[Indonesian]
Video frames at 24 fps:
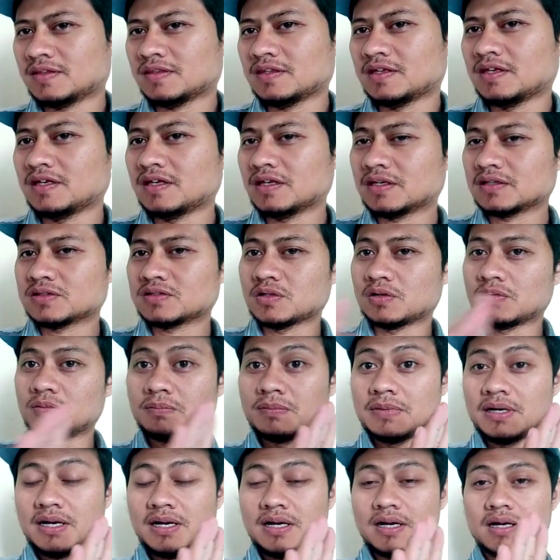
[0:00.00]
Jadi
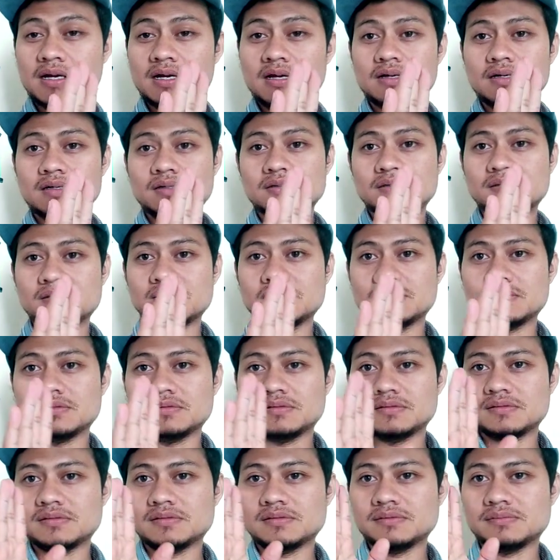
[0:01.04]
coba kalau
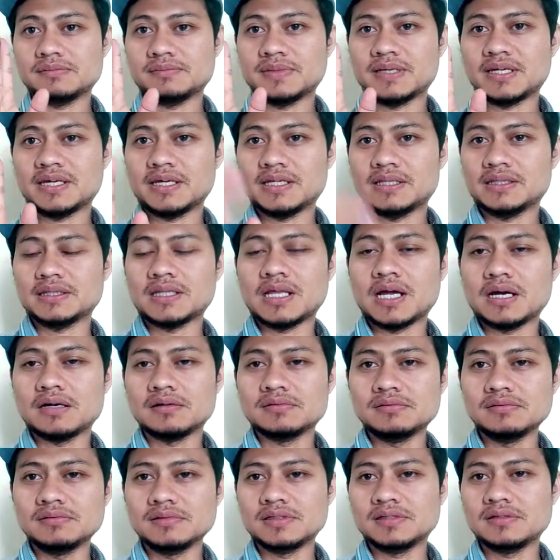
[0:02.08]
pengen
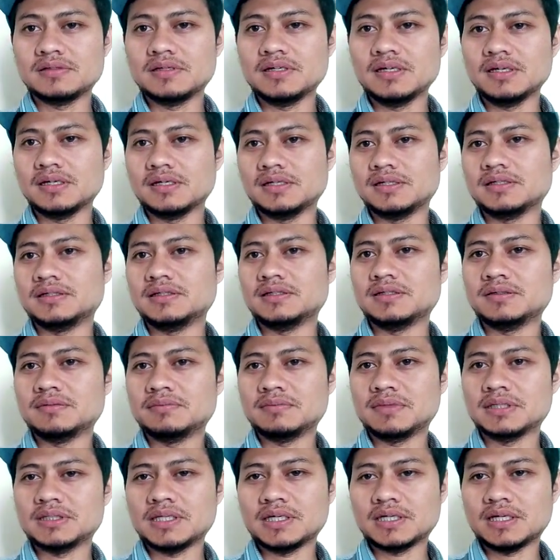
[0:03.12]
tahu gitu ya
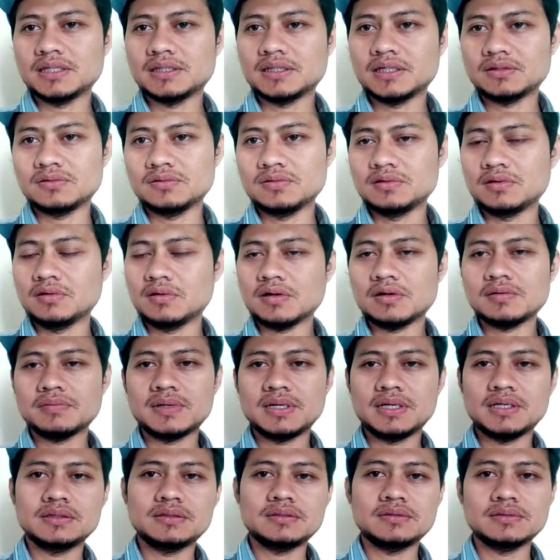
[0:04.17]
mata kita tuh
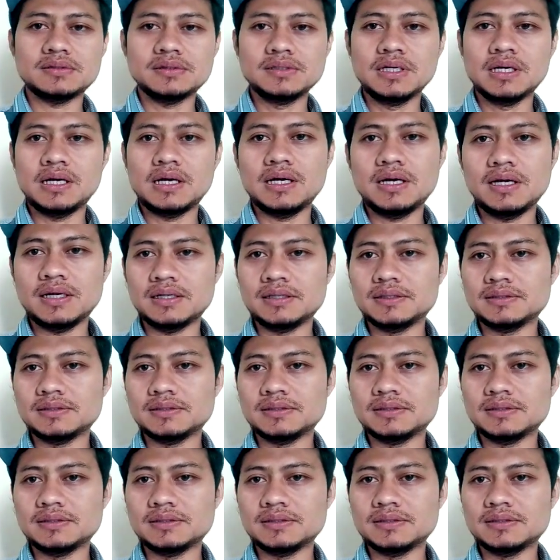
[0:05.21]
normal atau enggak